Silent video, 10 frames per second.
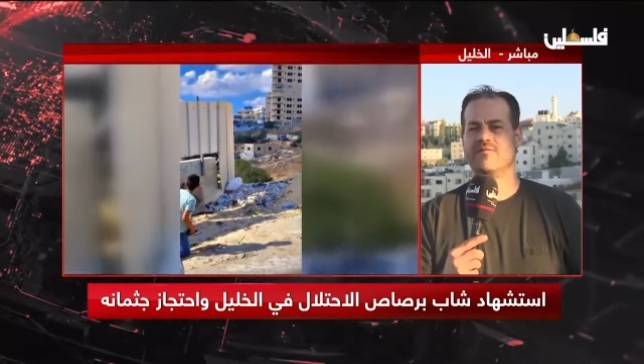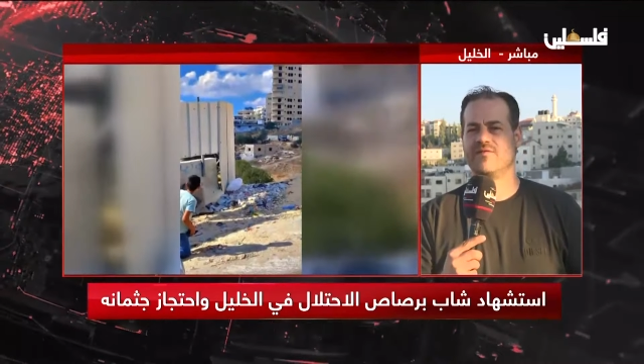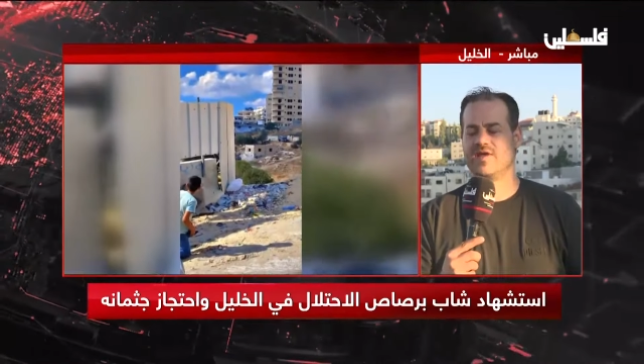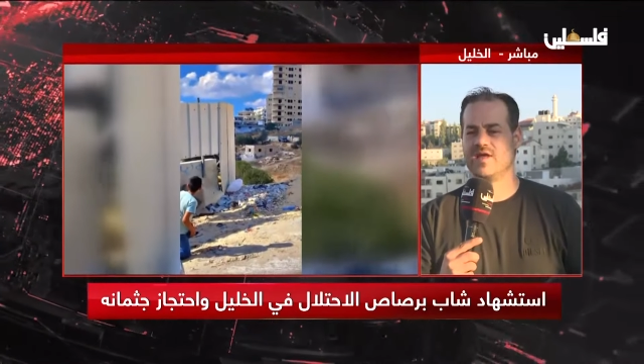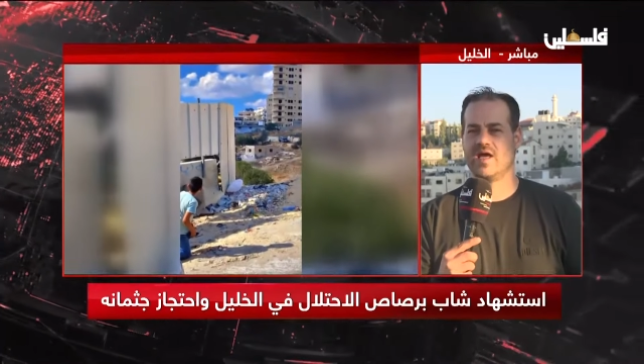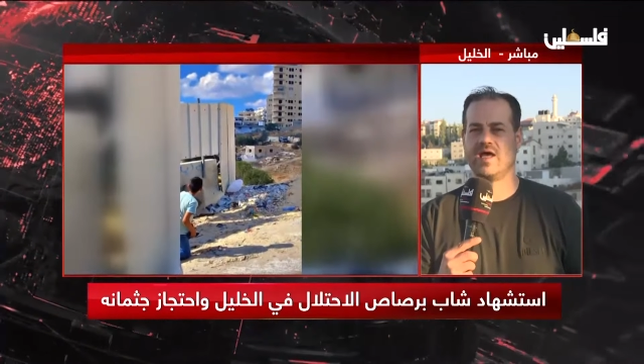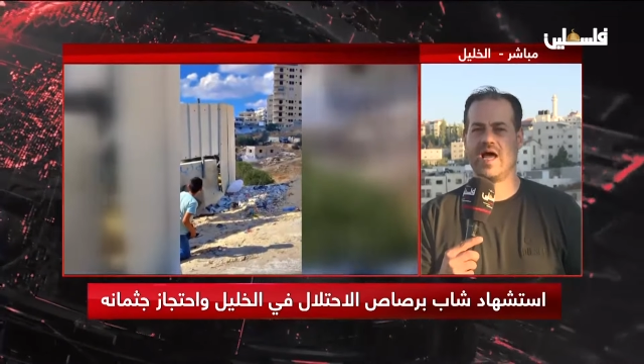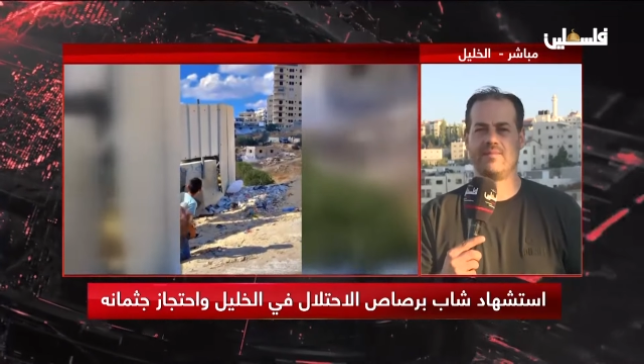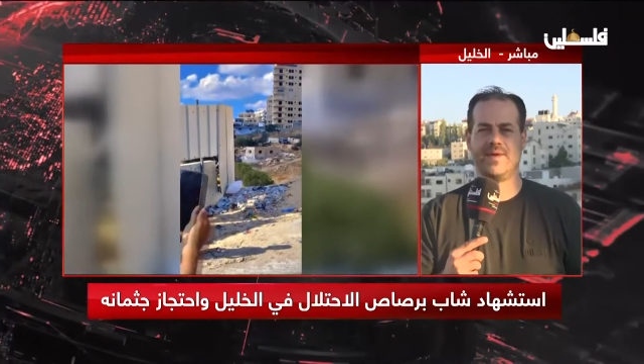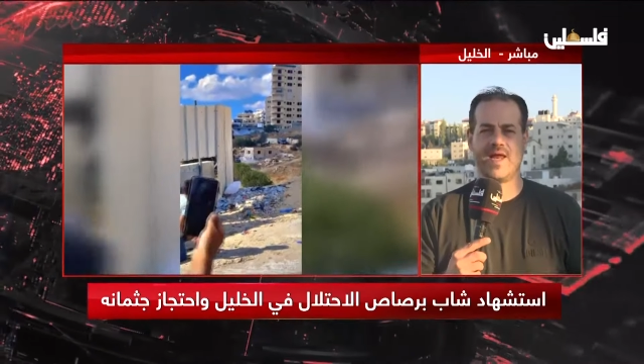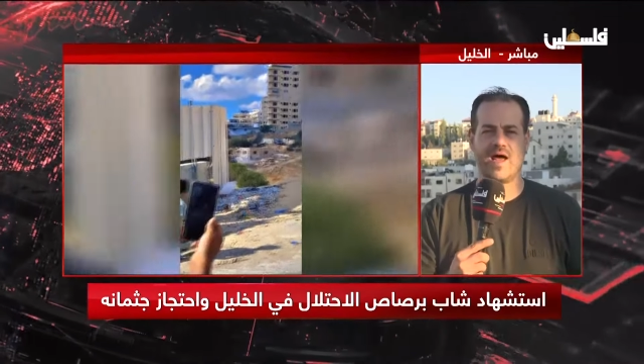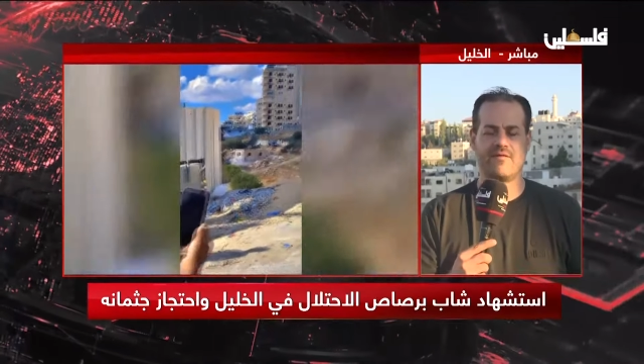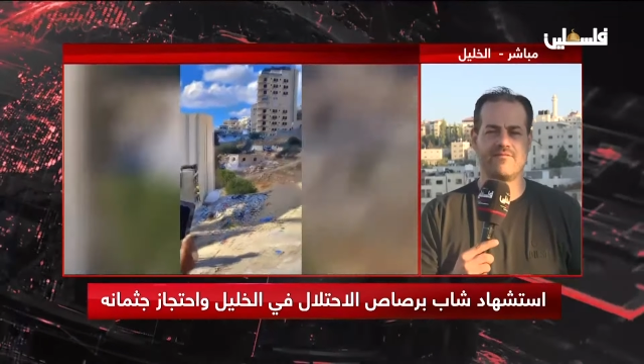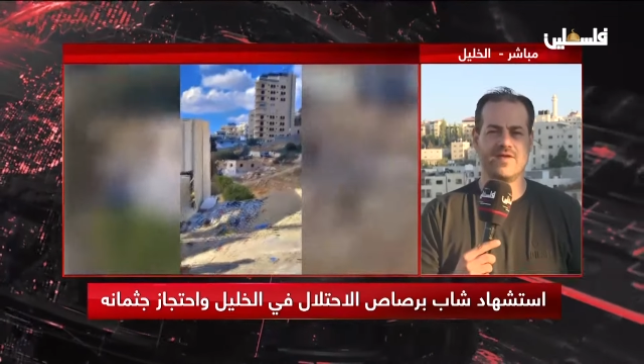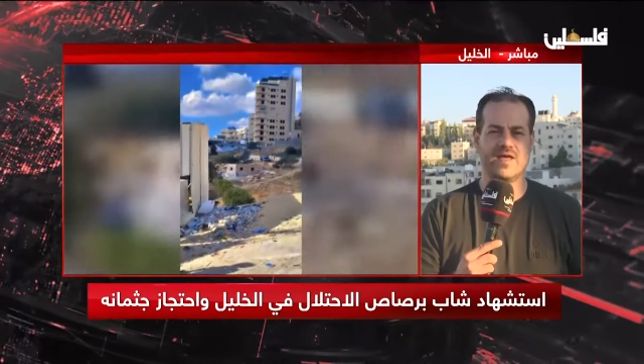في آه،
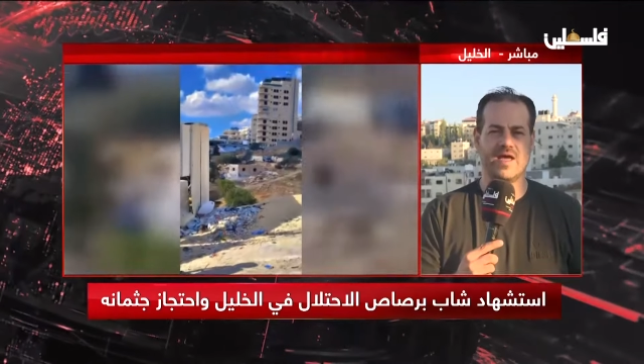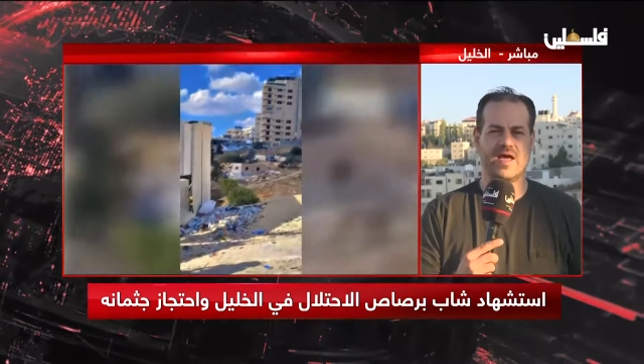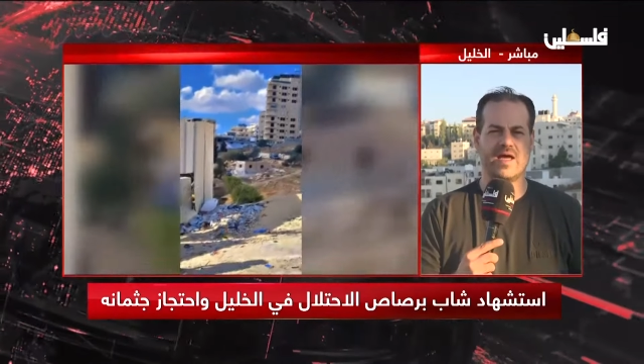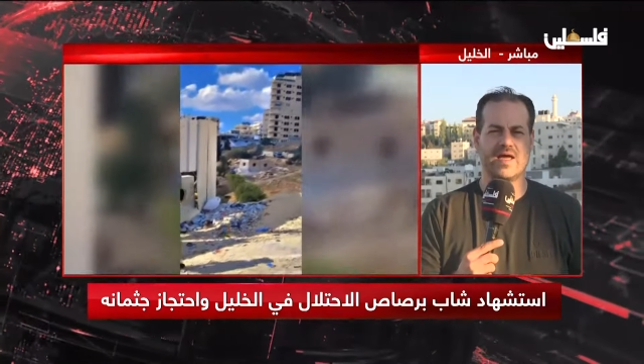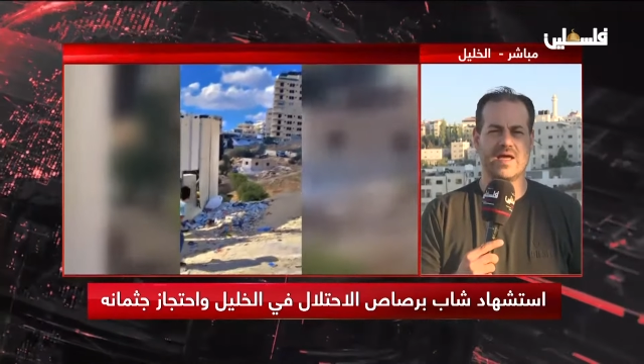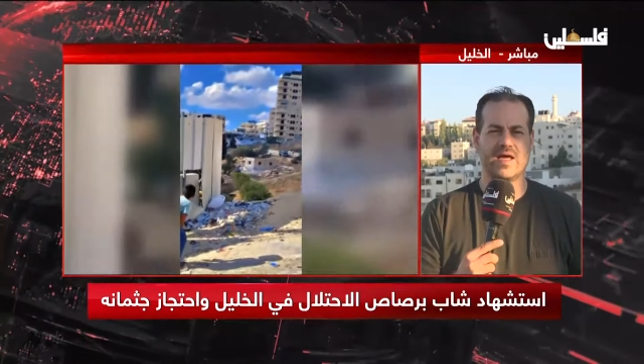البناء في آه،